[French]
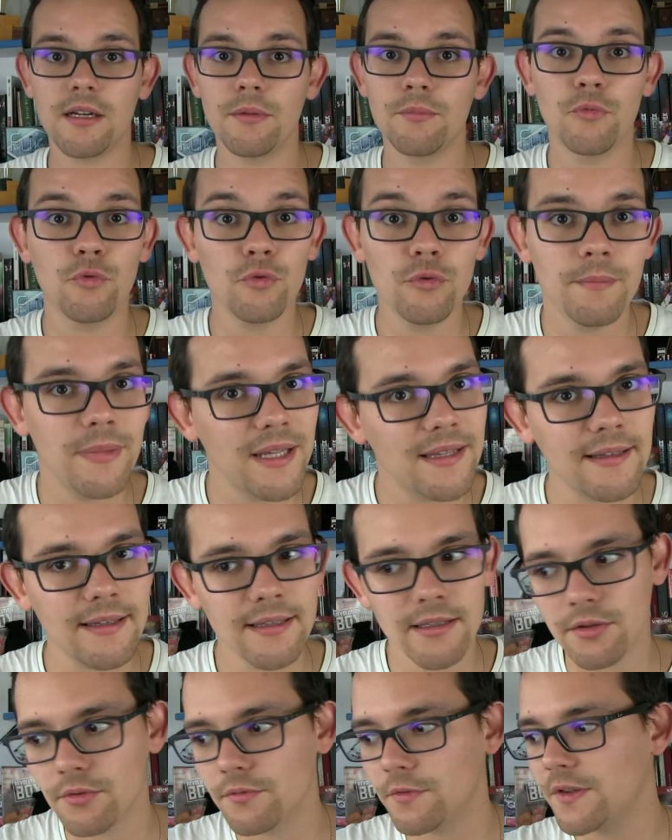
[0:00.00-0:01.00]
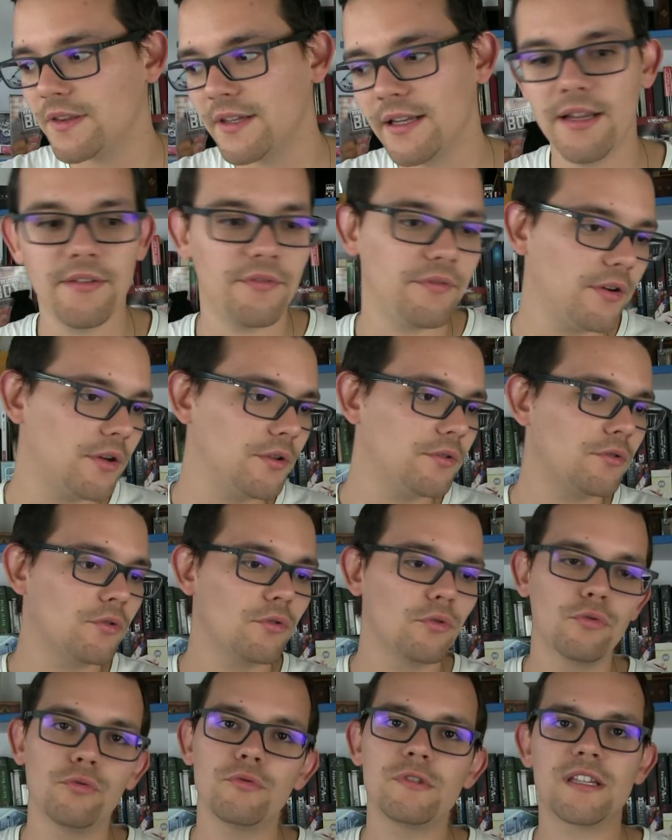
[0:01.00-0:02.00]
comme toute batterie, que votre téléphone,
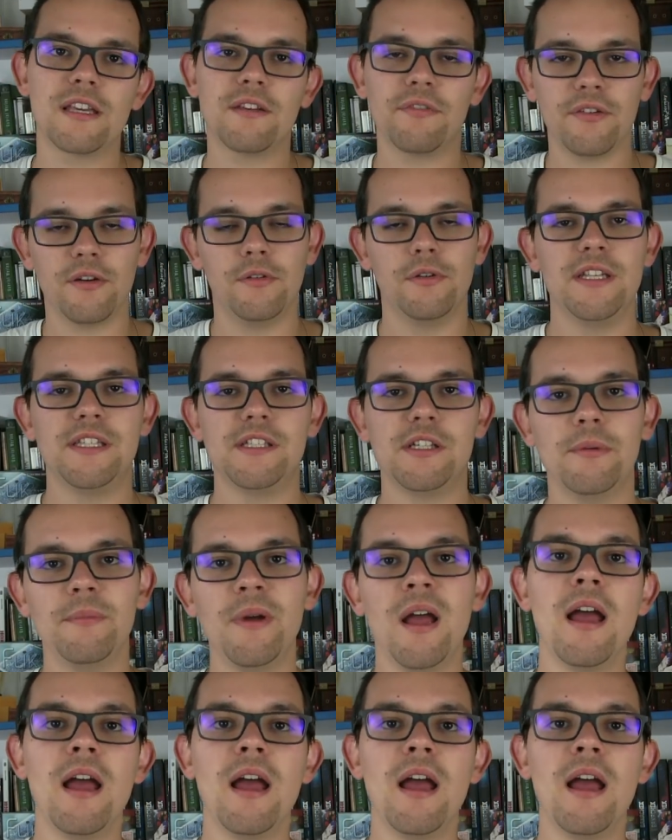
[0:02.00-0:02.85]
que tout ce qui est fait au lithium